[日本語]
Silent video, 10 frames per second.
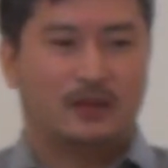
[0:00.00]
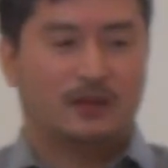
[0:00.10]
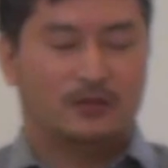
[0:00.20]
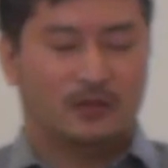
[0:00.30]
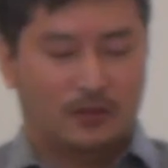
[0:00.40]

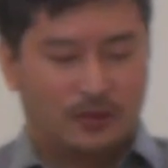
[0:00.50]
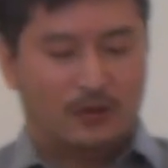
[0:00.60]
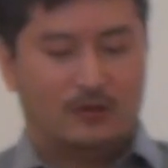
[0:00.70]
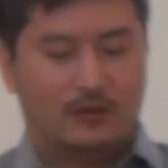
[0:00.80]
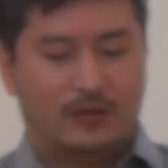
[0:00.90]
その
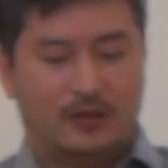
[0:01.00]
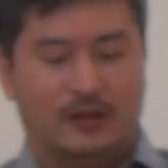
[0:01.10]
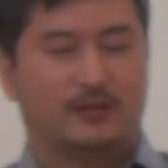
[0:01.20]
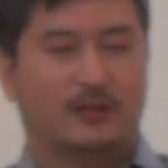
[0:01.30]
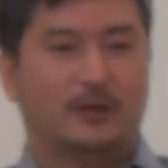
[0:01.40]

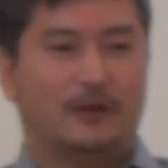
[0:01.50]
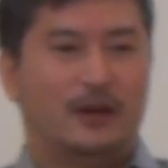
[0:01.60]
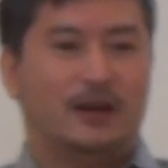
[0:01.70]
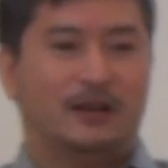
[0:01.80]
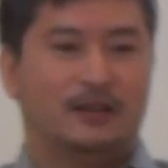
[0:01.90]
イエス様
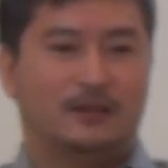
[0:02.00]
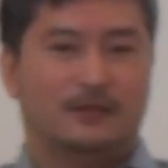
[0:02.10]
は